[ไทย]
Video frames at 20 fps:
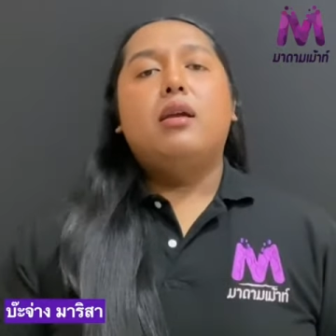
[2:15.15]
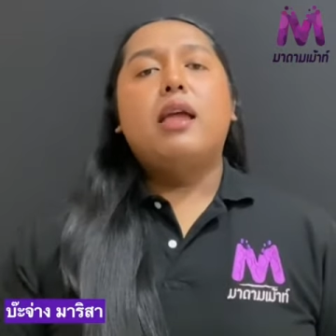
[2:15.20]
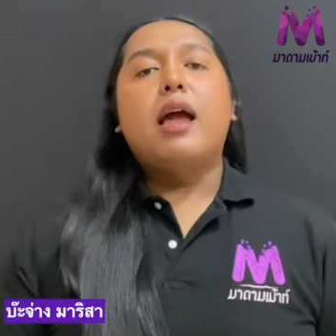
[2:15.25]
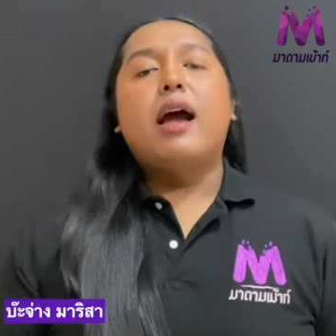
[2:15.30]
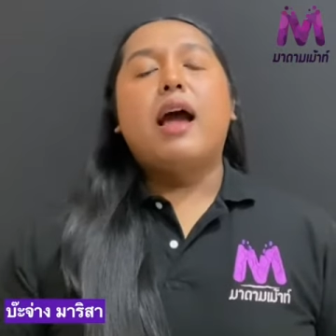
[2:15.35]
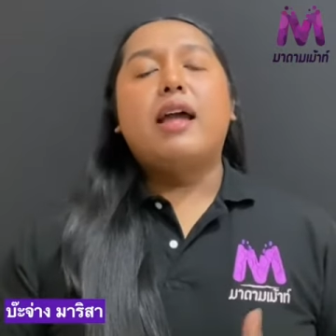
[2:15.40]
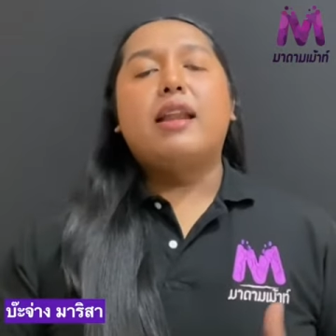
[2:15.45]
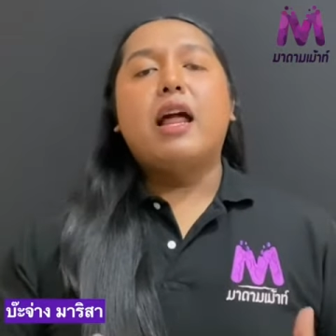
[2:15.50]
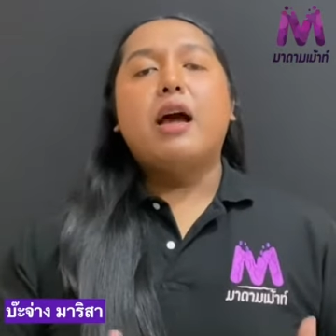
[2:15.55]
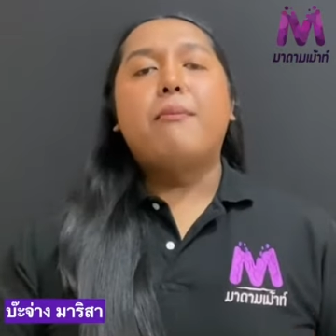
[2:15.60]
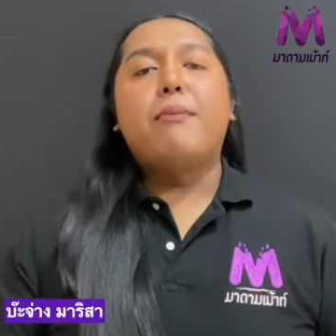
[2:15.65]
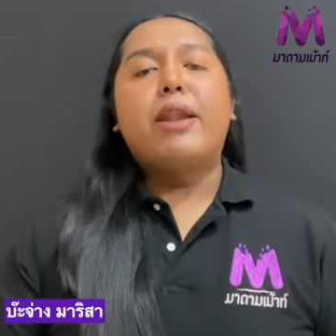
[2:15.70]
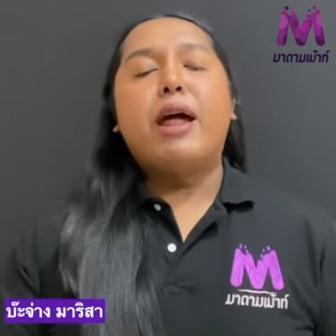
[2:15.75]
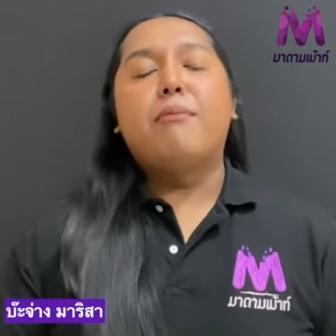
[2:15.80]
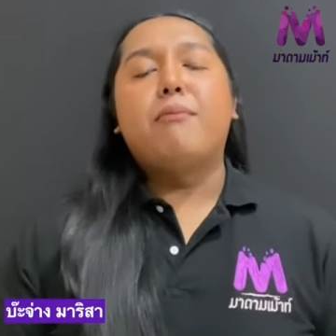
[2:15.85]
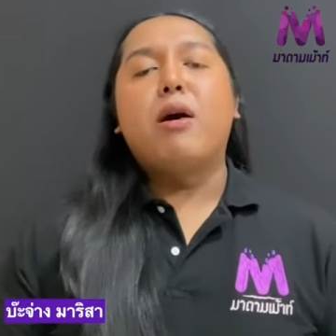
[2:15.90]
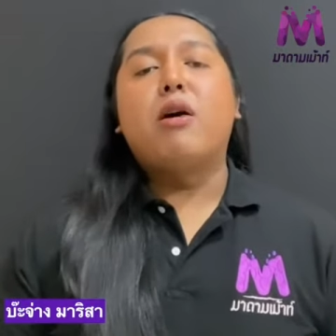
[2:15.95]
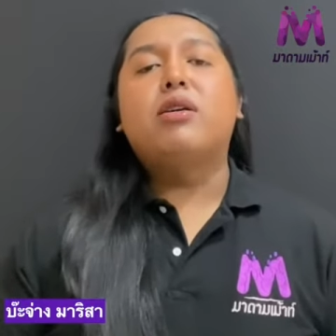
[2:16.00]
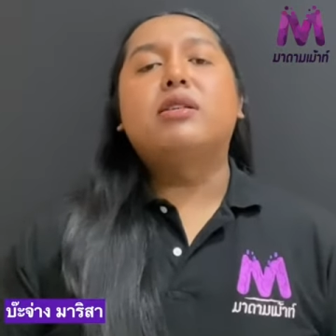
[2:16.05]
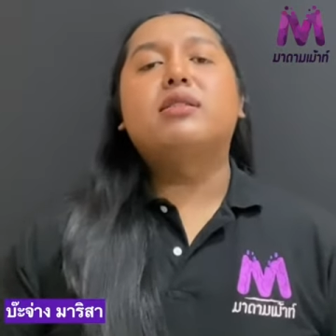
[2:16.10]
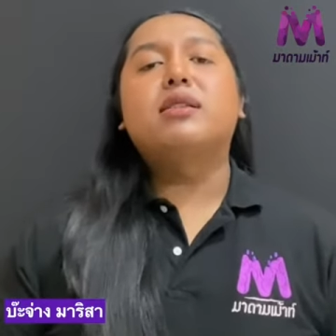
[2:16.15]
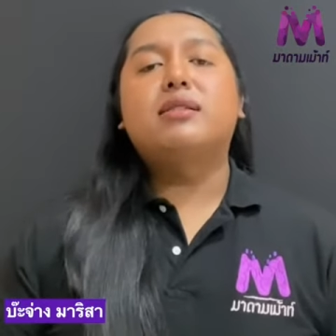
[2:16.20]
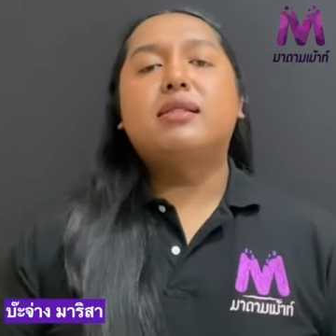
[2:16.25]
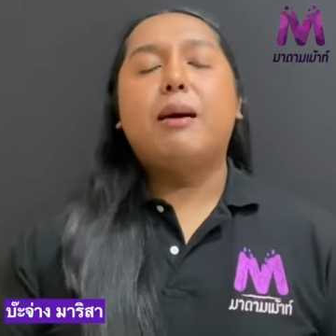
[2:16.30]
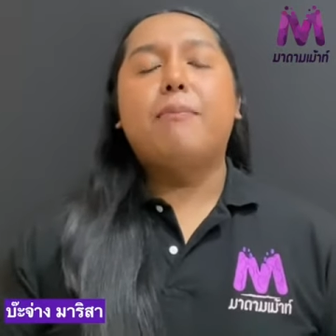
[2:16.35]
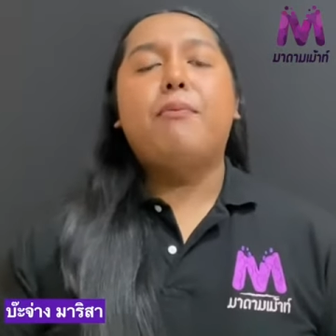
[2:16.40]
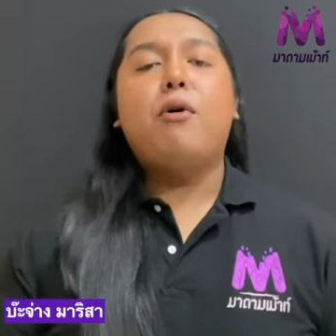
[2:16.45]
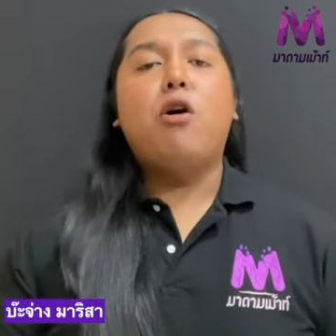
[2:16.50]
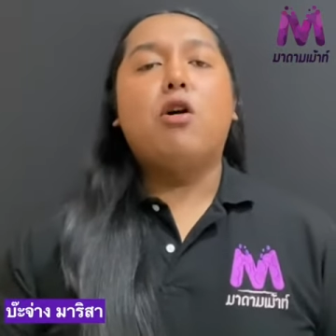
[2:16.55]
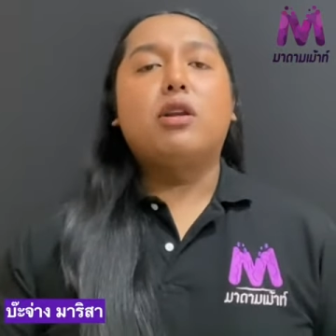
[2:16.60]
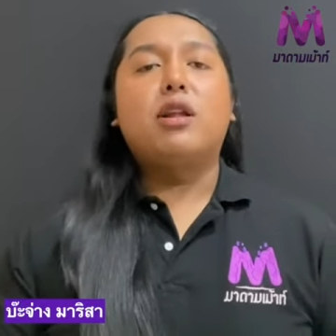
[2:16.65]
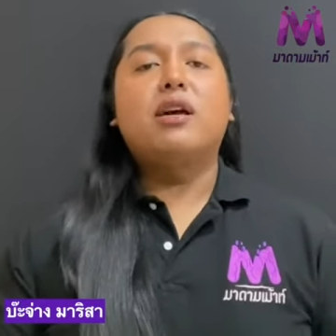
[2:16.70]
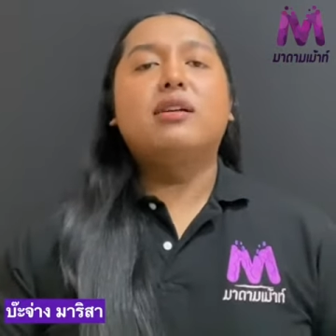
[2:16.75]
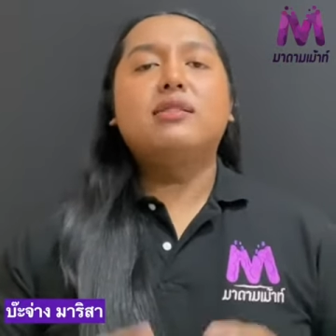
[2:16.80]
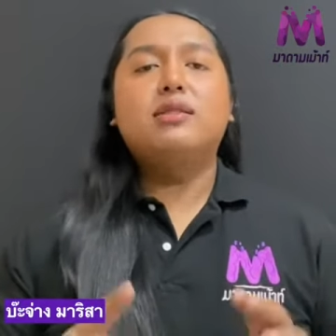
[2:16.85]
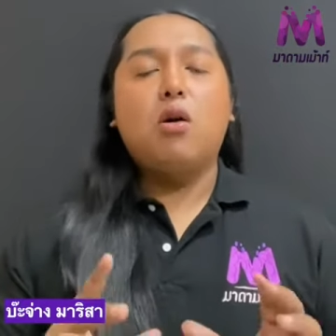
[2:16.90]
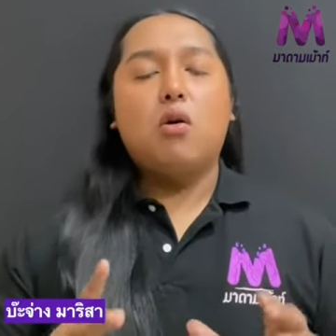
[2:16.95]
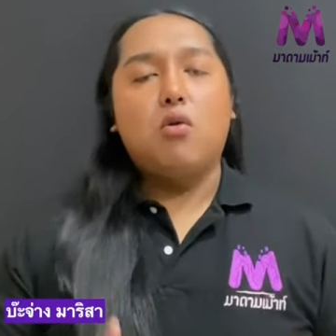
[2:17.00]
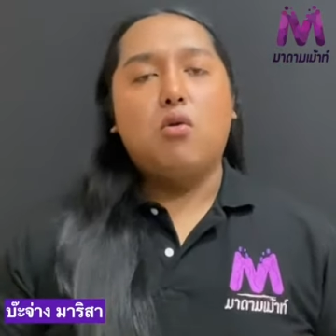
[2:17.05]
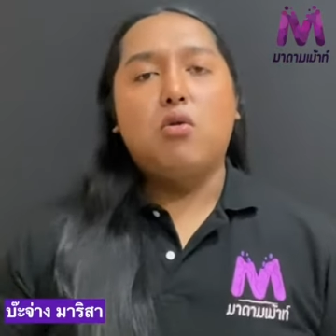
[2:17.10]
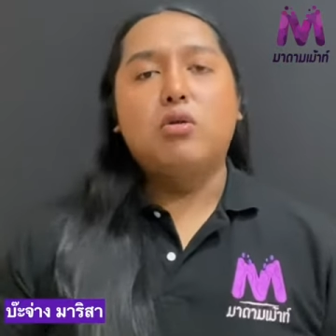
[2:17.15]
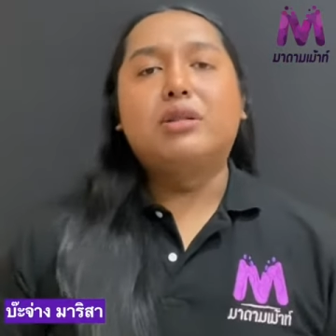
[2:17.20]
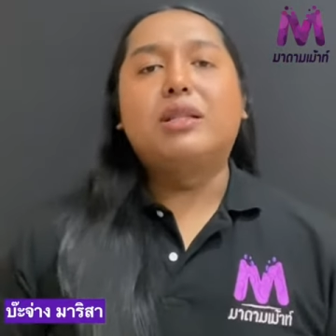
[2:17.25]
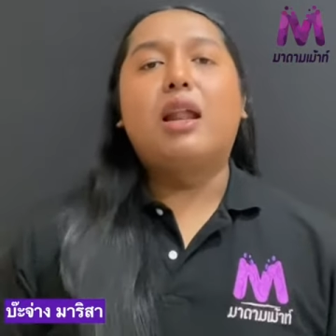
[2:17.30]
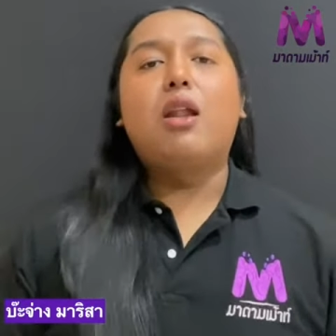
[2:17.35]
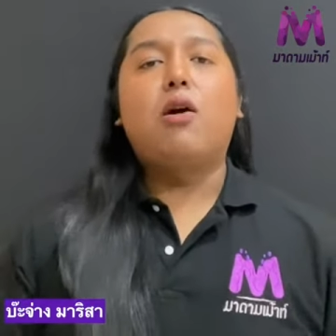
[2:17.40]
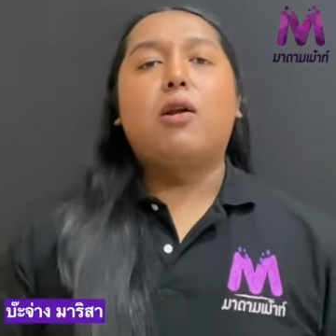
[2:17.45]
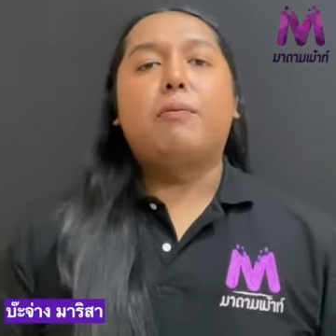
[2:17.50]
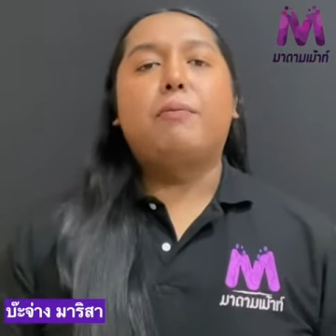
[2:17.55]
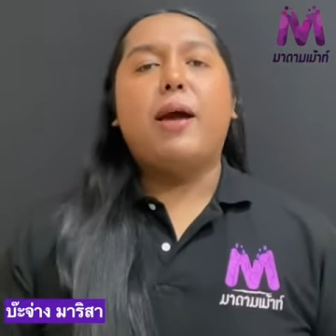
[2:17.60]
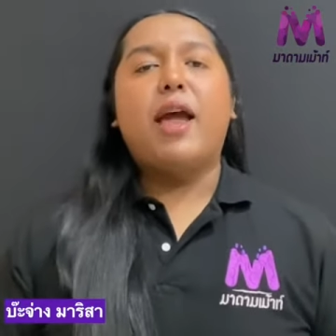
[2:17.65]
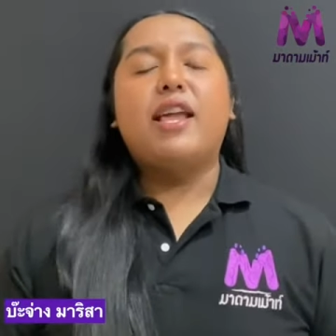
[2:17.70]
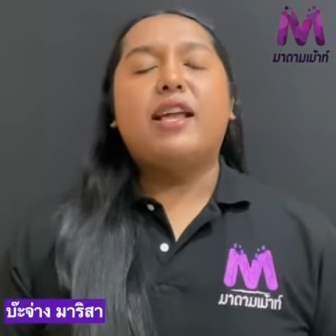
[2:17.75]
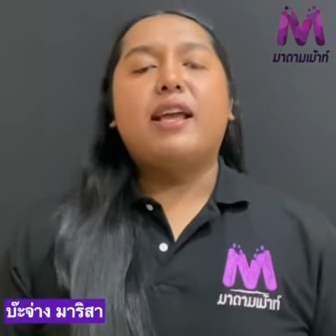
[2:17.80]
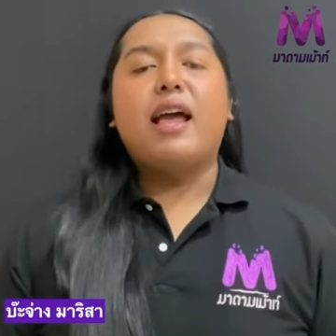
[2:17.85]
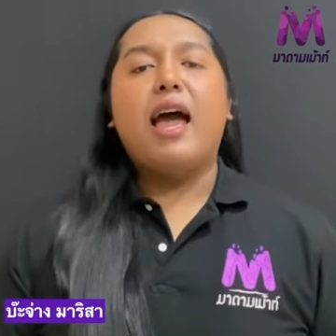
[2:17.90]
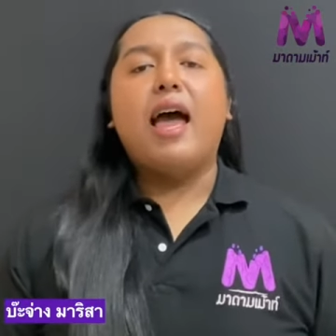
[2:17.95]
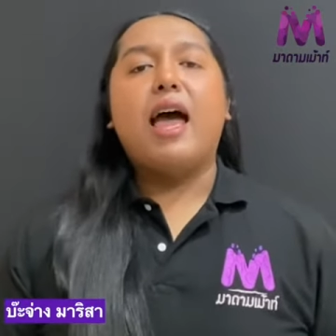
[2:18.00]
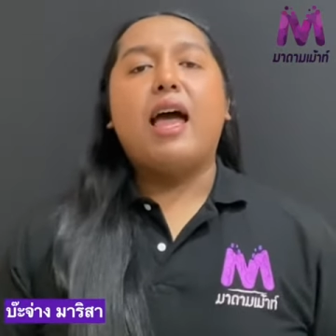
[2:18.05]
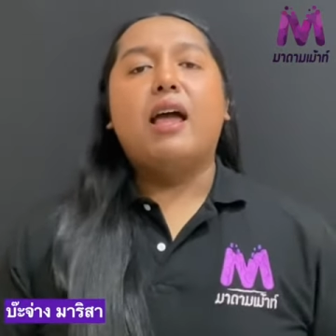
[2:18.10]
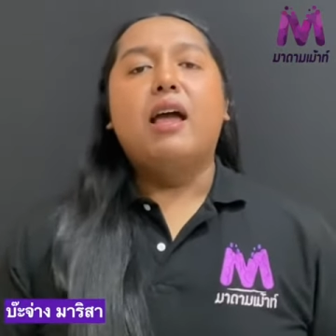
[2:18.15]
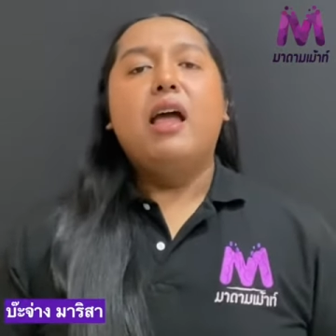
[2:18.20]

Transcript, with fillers: ยังไงทางมาดามเมาก็จะซัพพอร์ตทั้งสองคนตลอดไปค่ะ